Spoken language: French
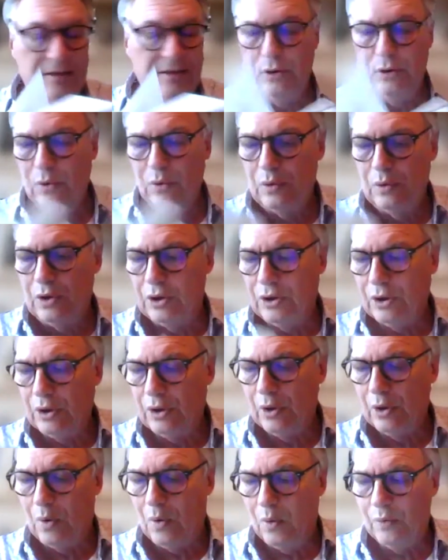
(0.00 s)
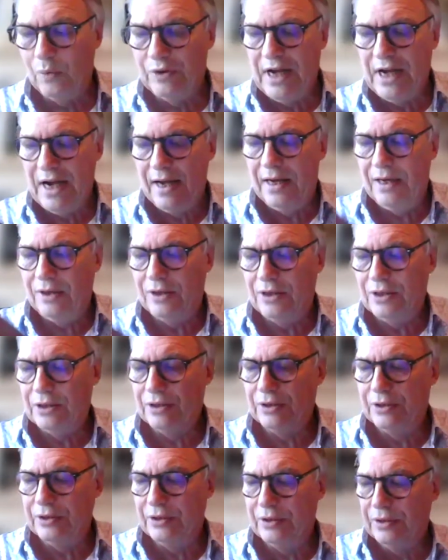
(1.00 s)
donc, euh, on a
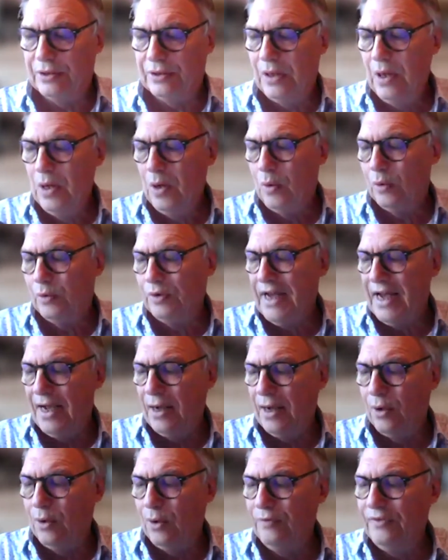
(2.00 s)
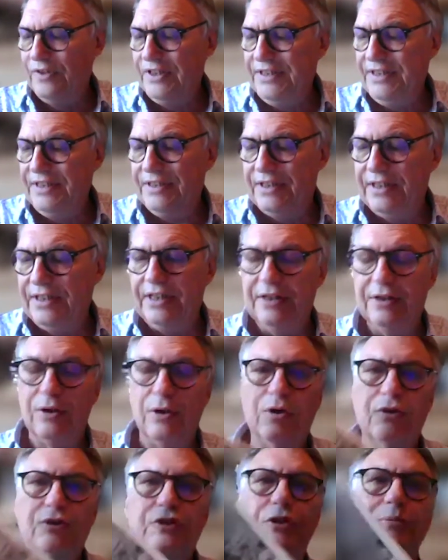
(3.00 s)
euh, on a revisité euh,
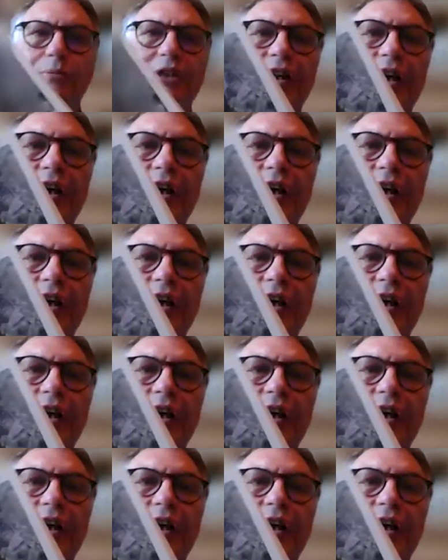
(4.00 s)
l'ensemble des